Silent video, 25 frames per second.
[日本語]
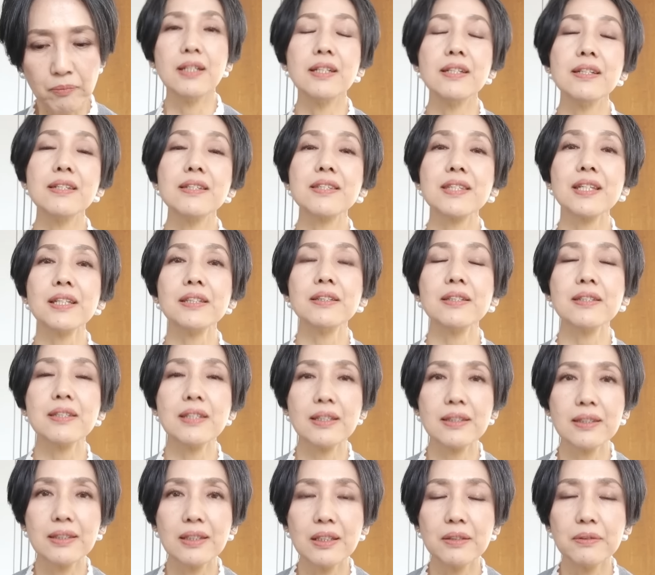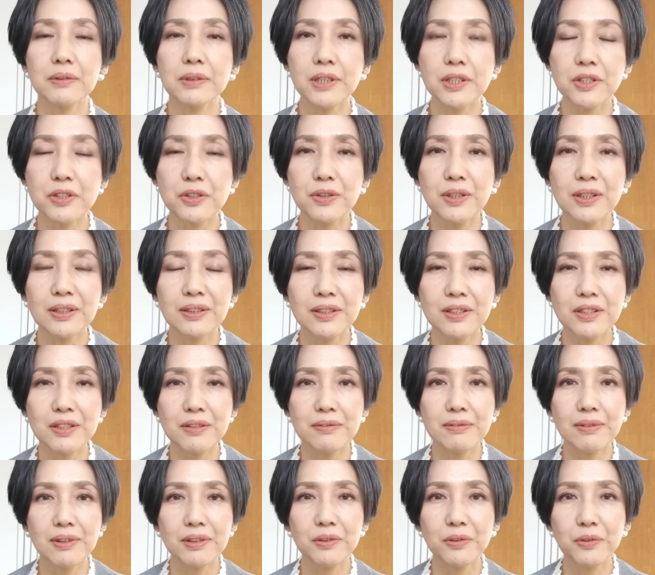えー、さてさて私の
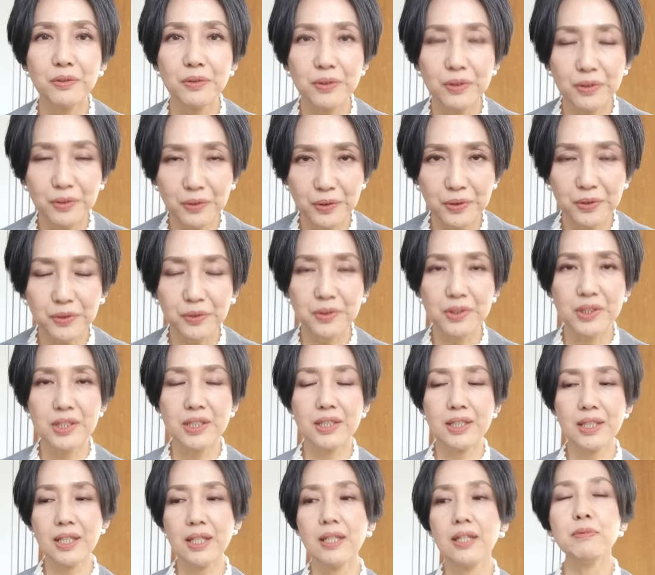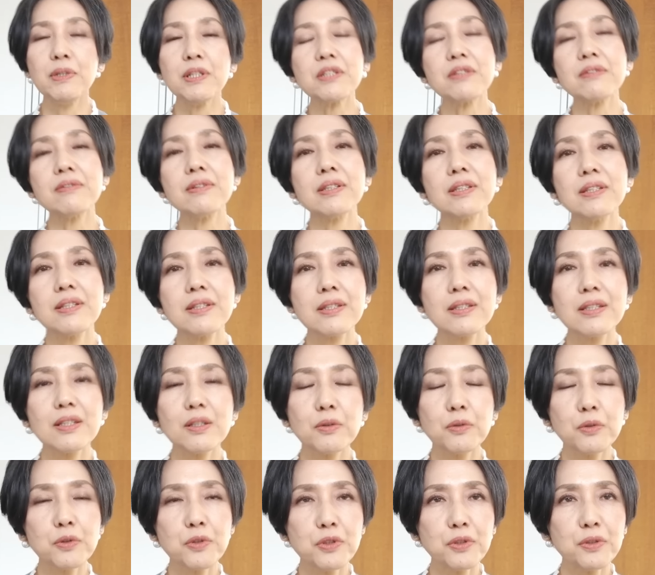話はよよいとしてまずはです
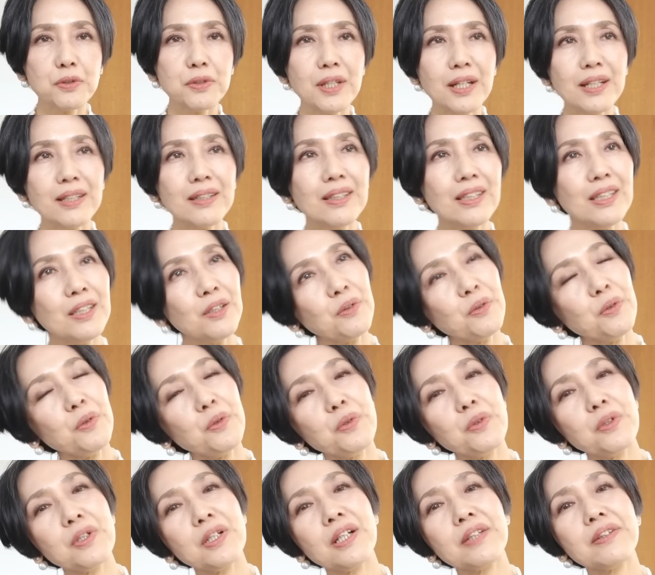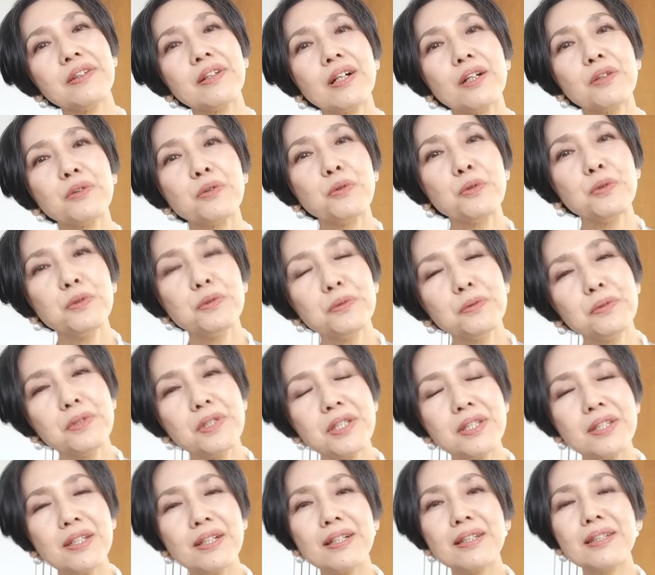ね50代以降の方がどういうふう
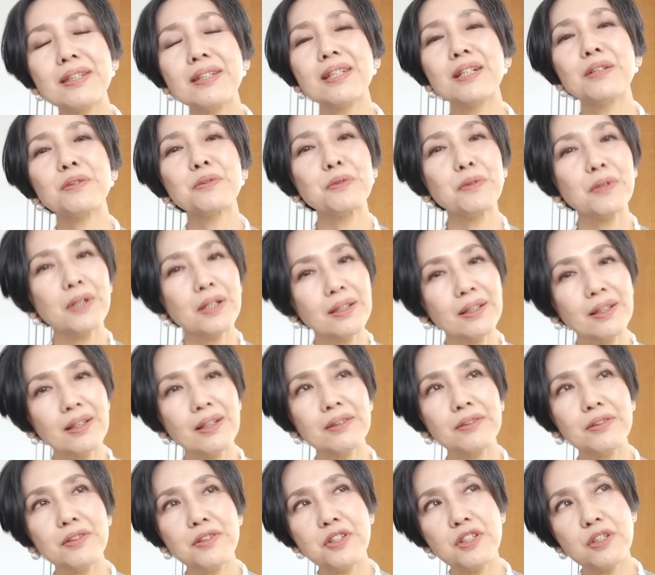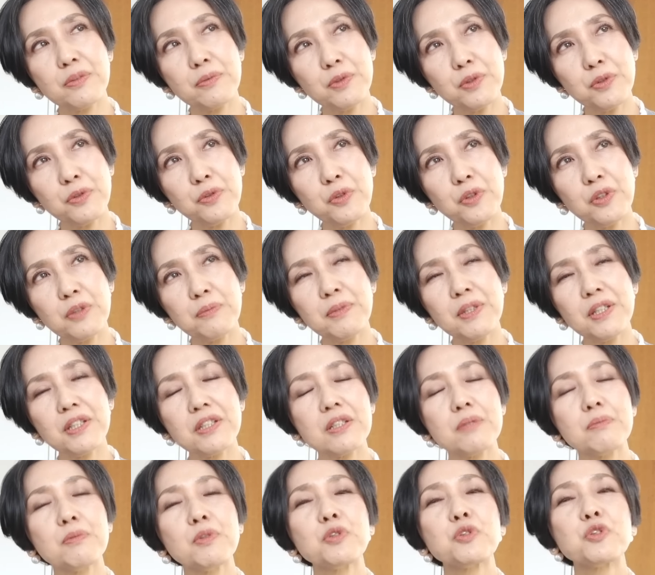にしたら似合うのかなって自分の
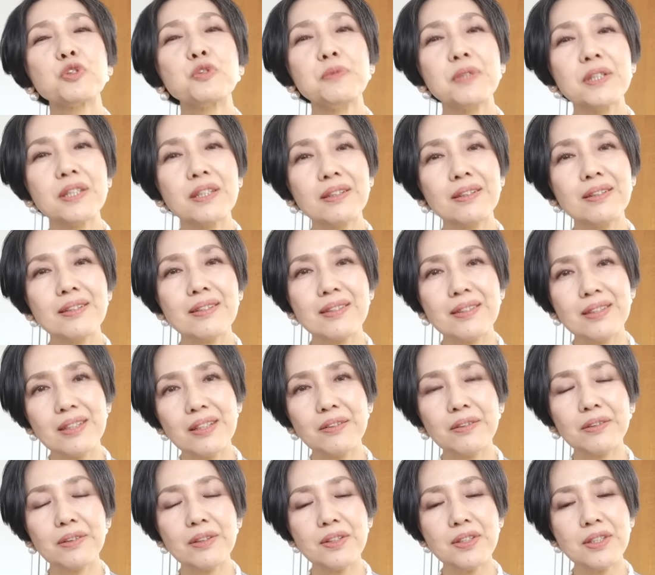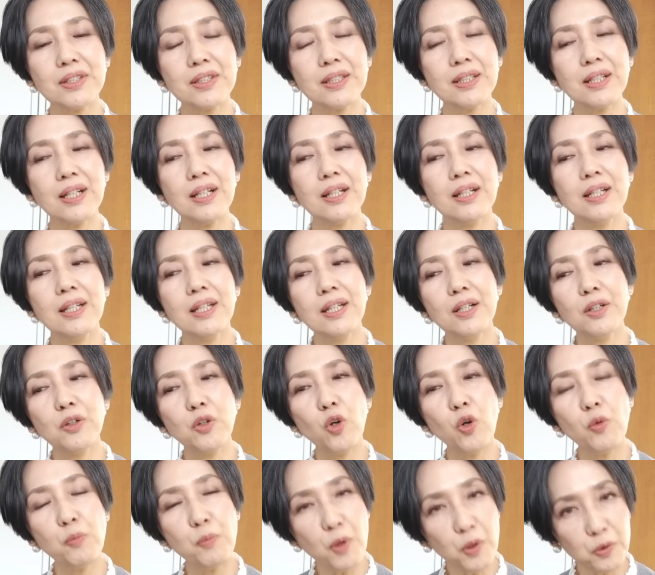イメージも含めてですね私が
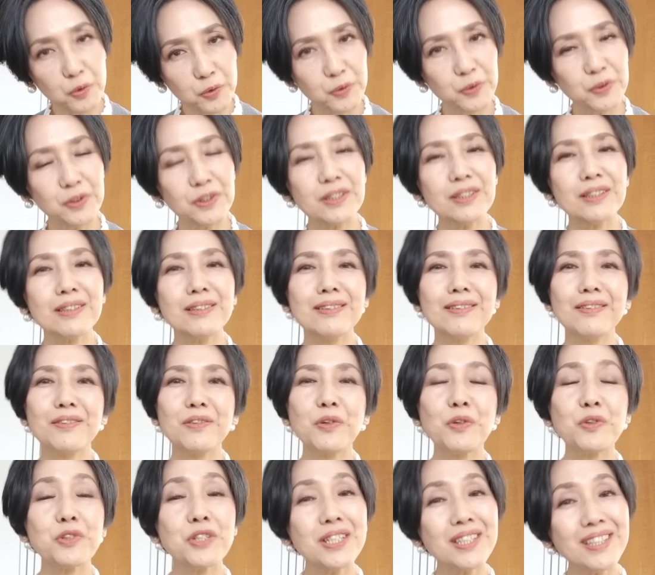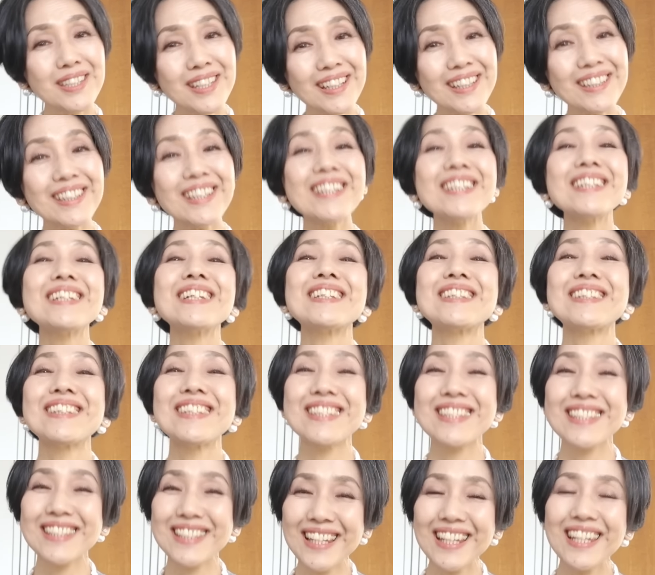思思う個人的な意見で
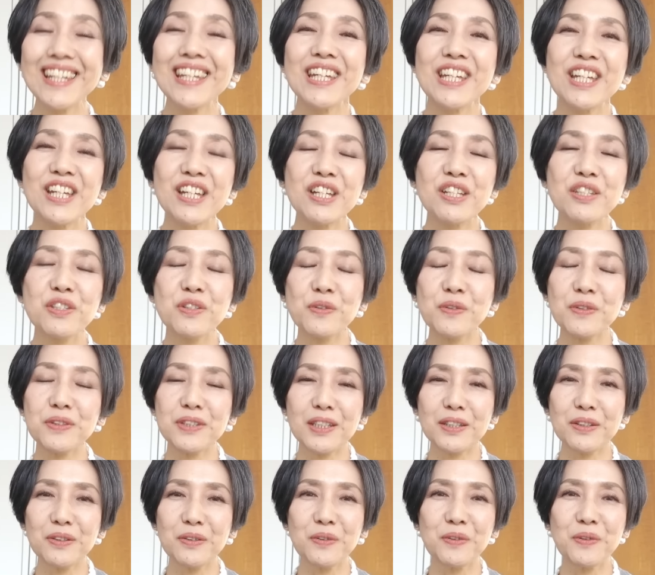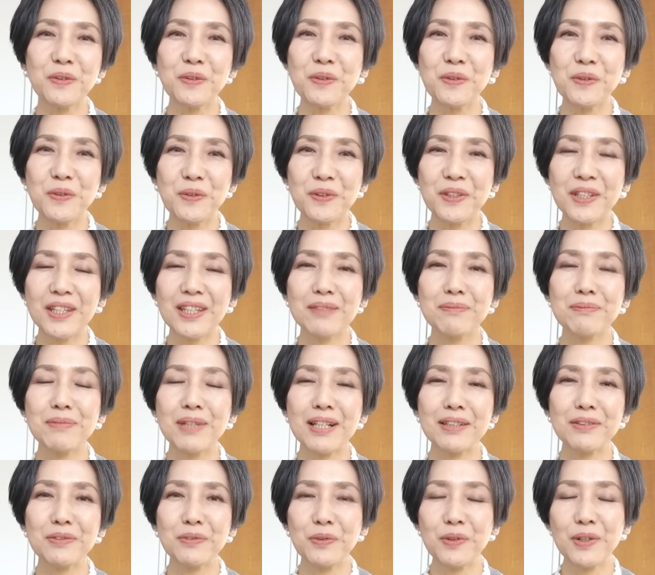すねえそういったところをね
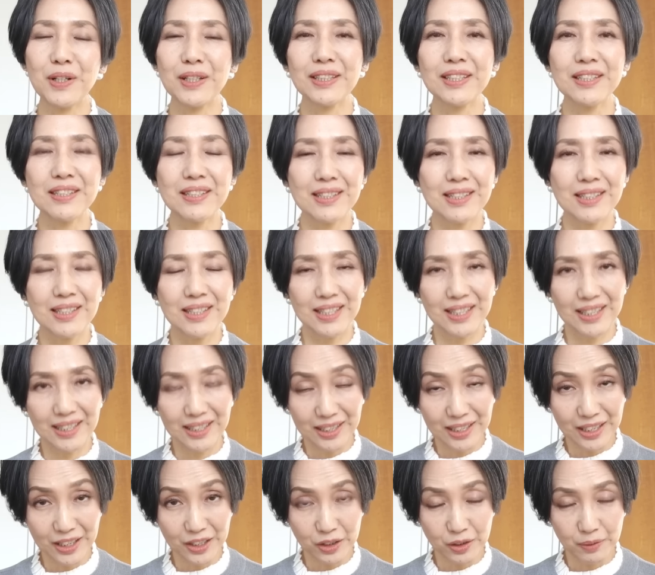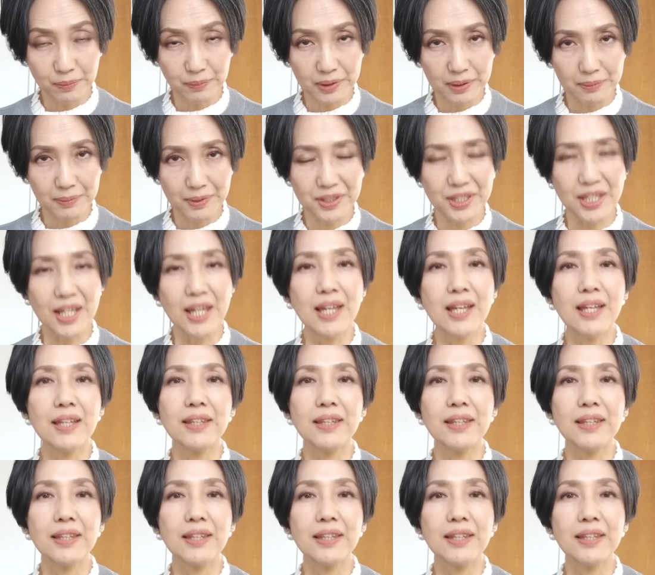あのお話ししていきたいと思います。